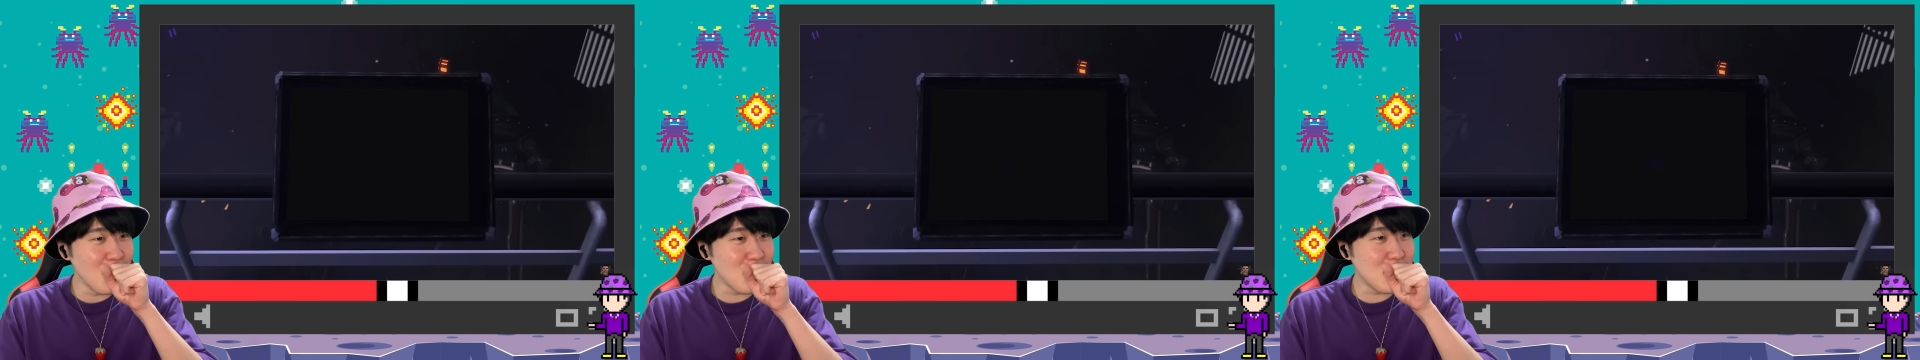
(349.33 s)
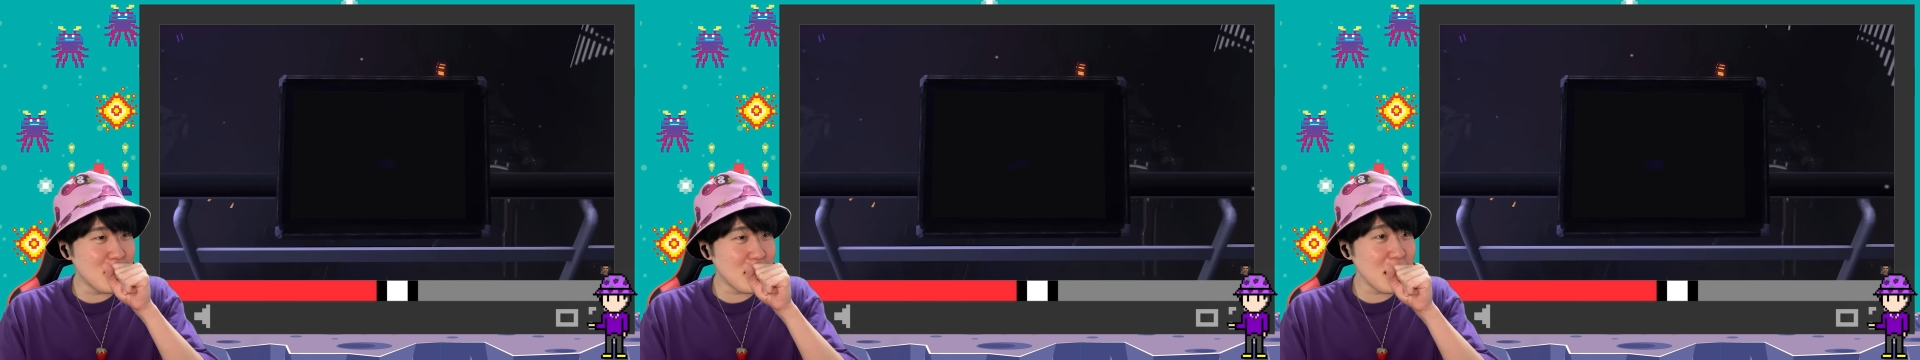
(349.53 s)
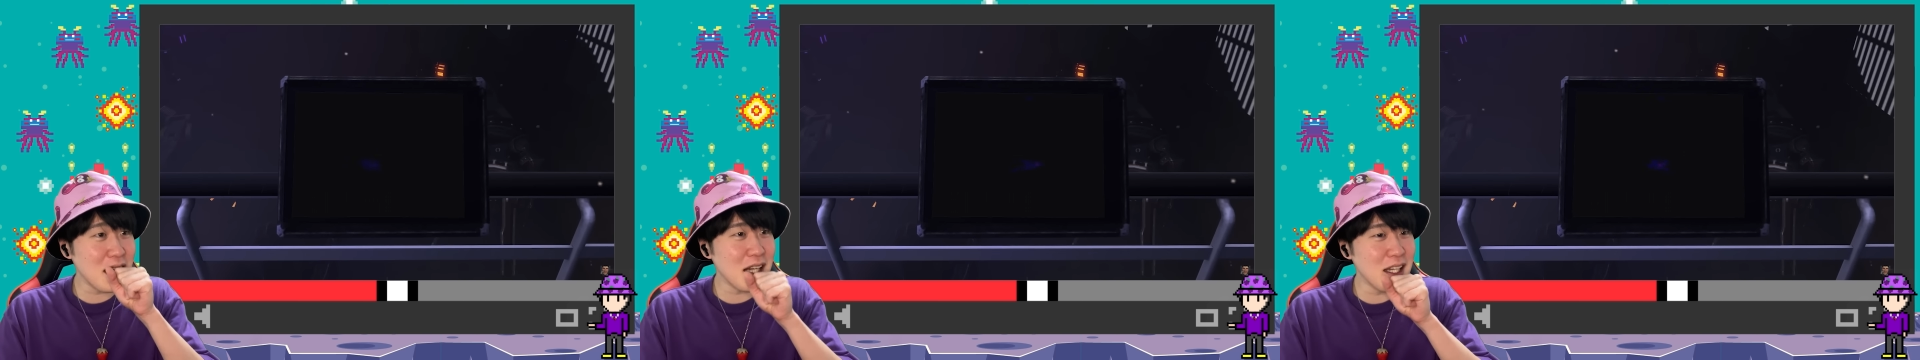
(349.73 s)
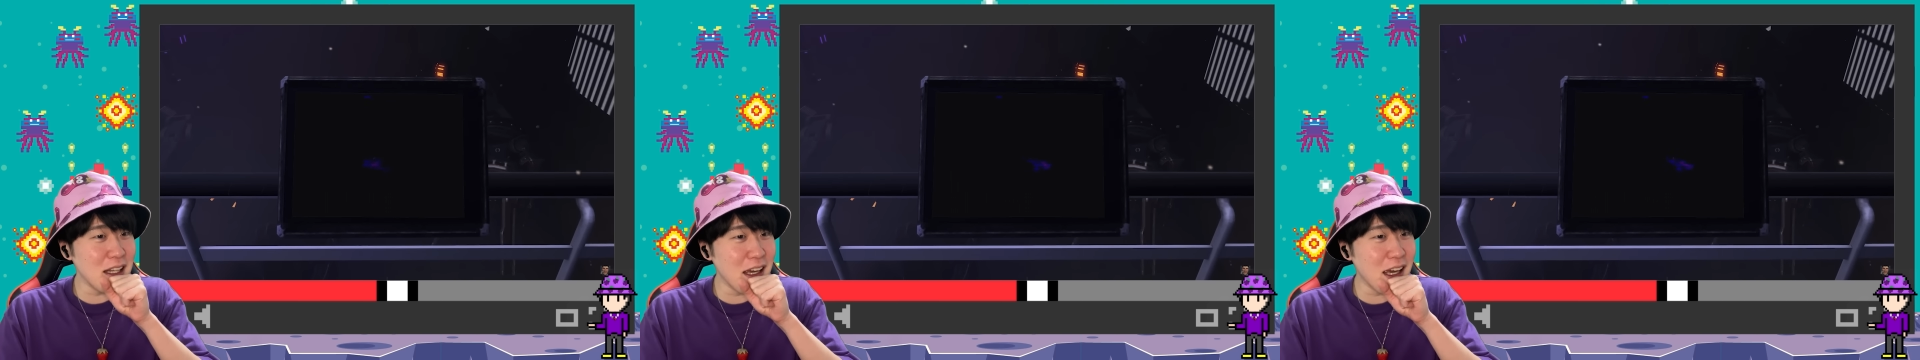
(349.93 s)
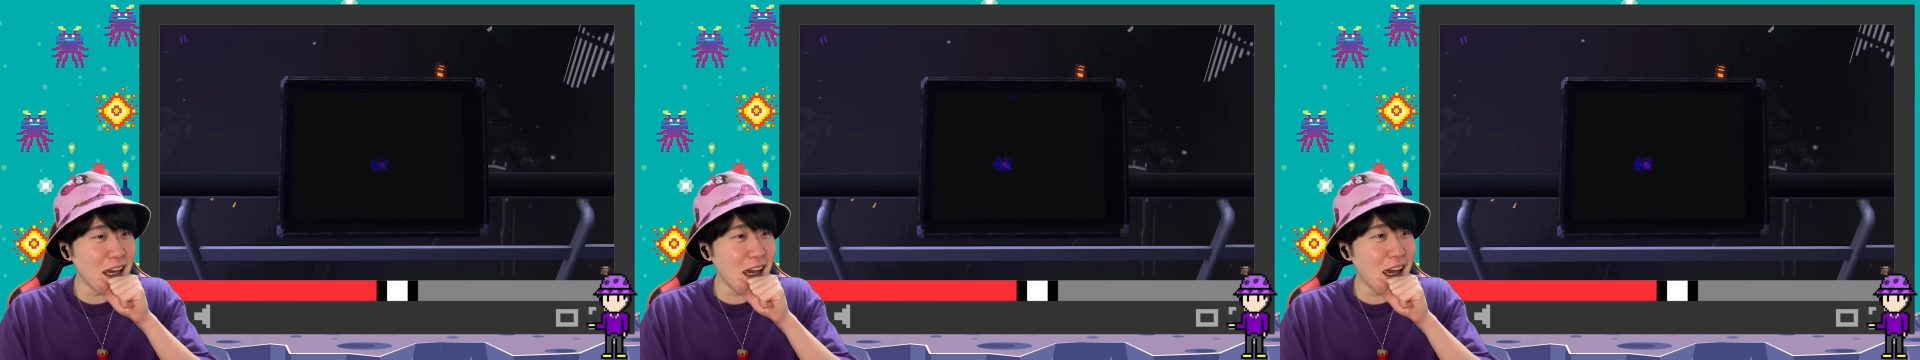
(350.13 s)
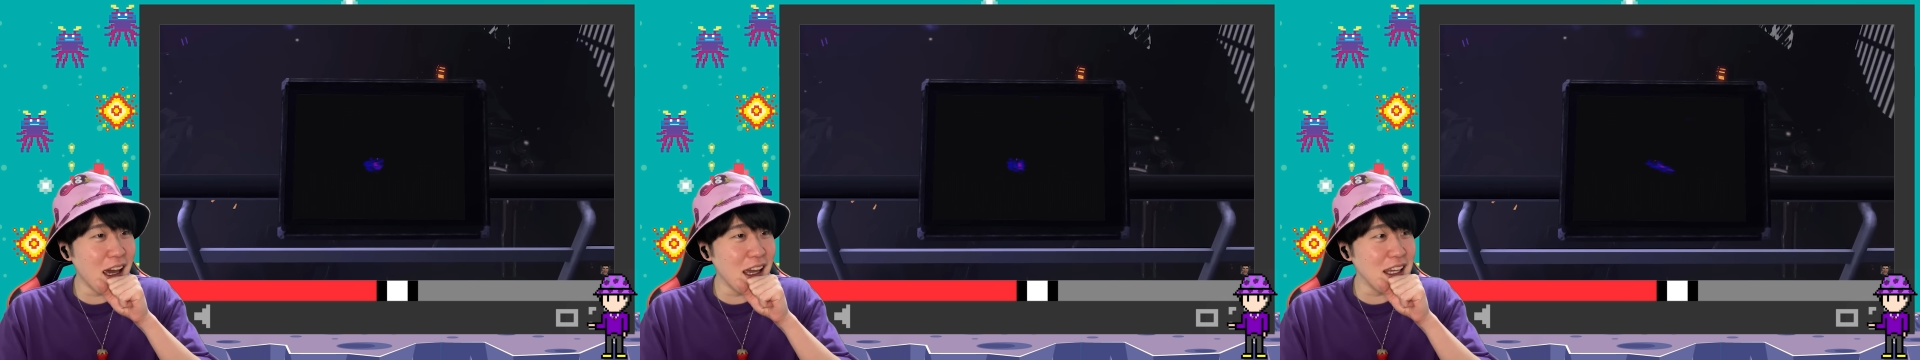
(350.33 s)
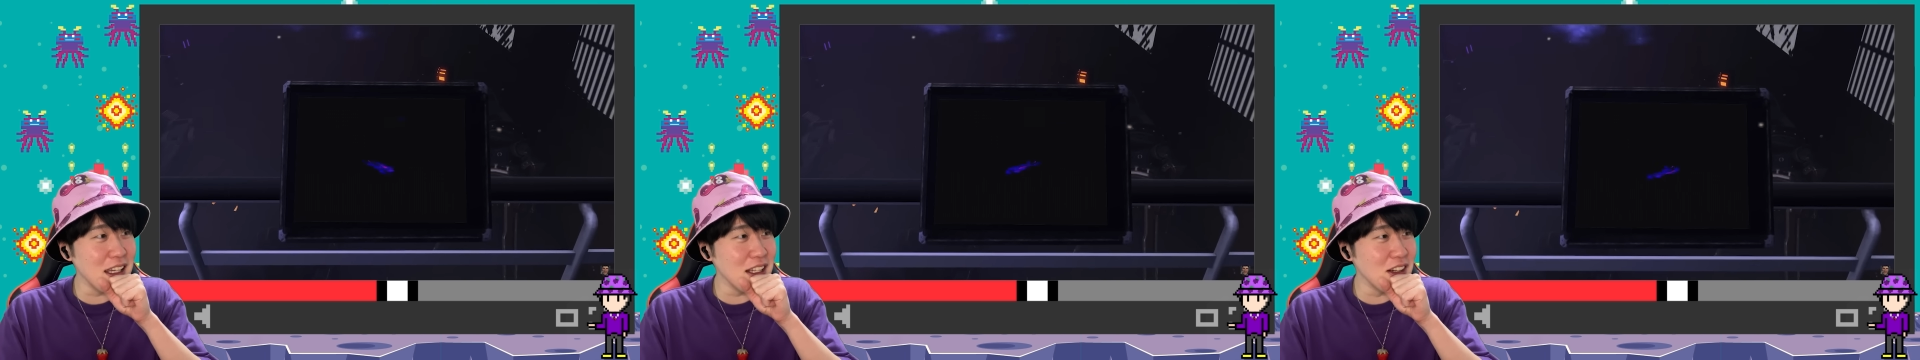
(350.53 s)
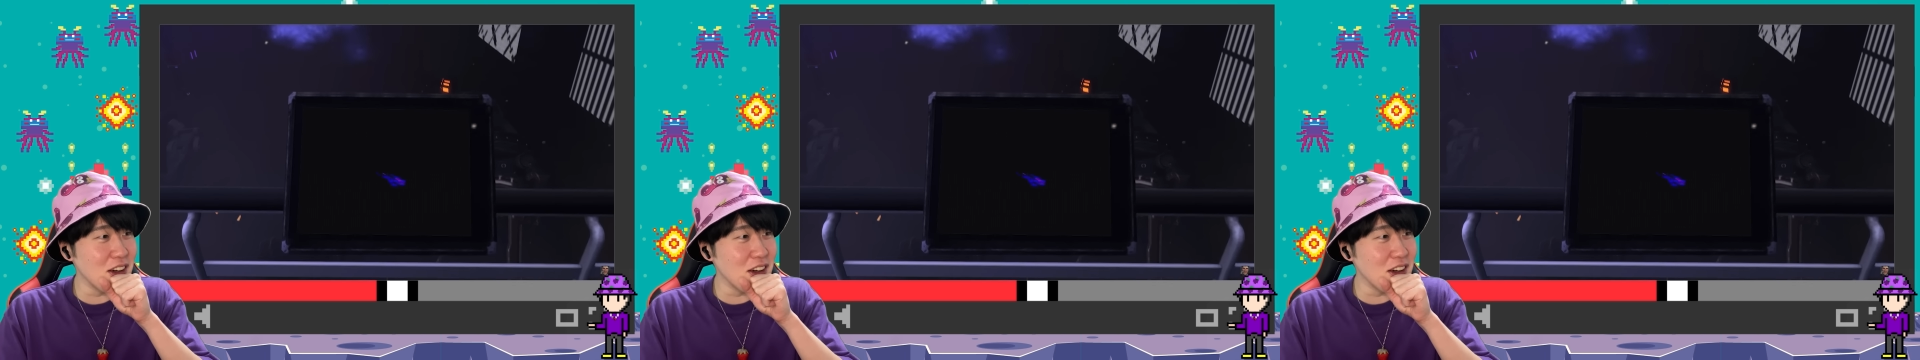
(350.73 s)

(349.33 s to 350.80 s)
こっからね、